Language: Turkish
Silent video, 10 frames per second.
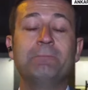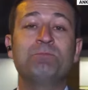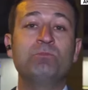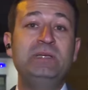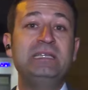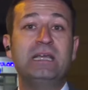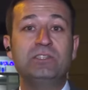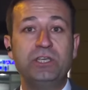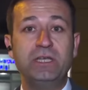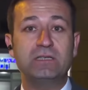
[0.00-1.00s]
ve
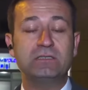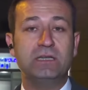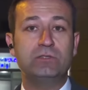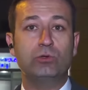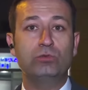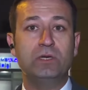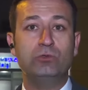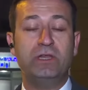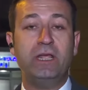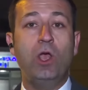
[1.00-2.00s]
Bilkent Şehir Hastanesi
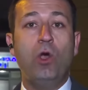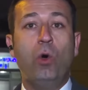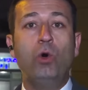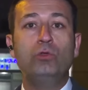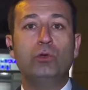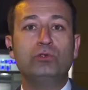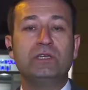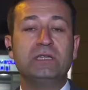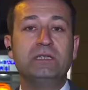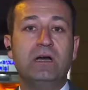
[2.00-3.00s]
olmak üzere
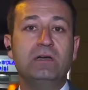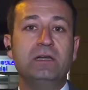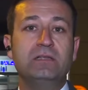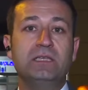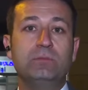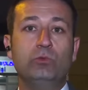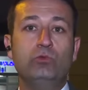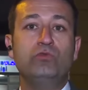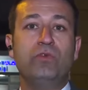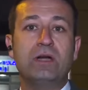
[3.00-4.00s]
14 yaralı Ankara'daki
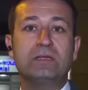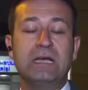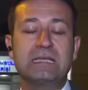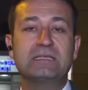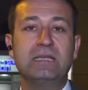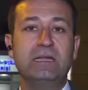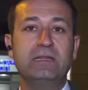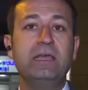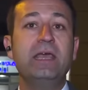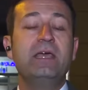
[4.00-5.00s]
bu 3 farklı
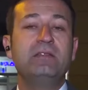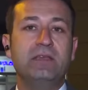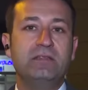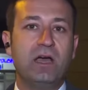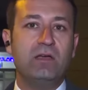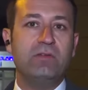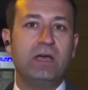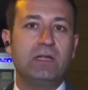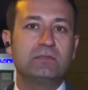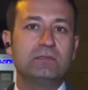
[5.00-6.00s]
hastanede
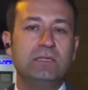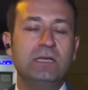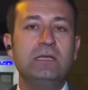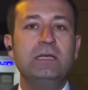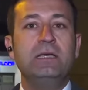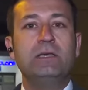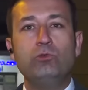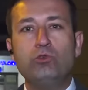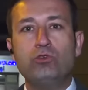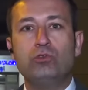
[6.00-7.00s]
tedavi altında.
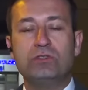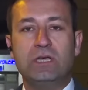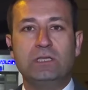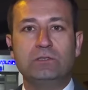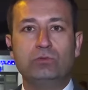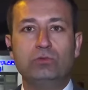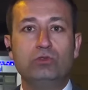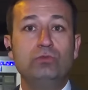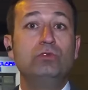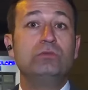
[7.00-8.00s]
Üçünün sağlık
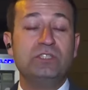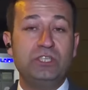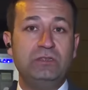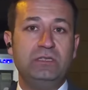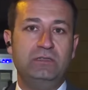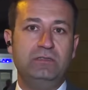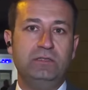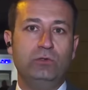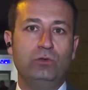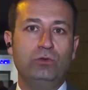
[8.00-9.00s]
durumu
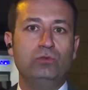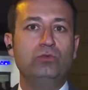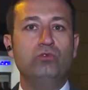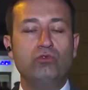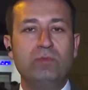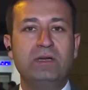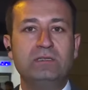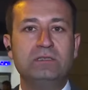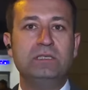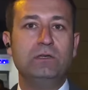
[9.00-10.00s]
ciddiyetini koruyordu.
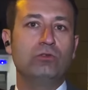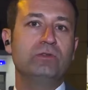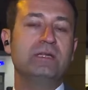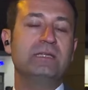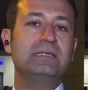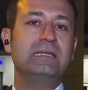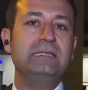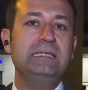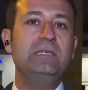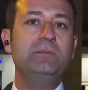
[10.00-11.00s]
Umarız ki onlardan
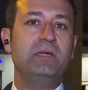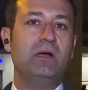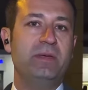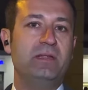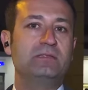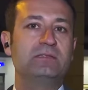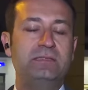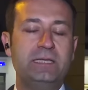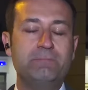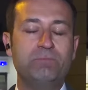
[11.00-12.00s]
da iyi bir haber
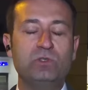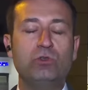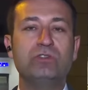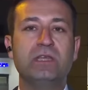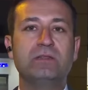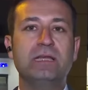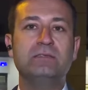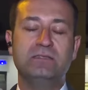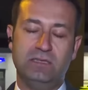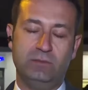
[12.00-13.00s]
alırız diyelim. Sözü
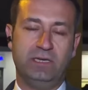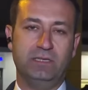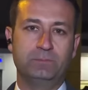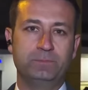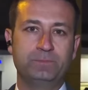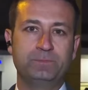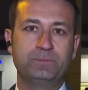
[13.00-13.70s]
yeniden size bırakalım.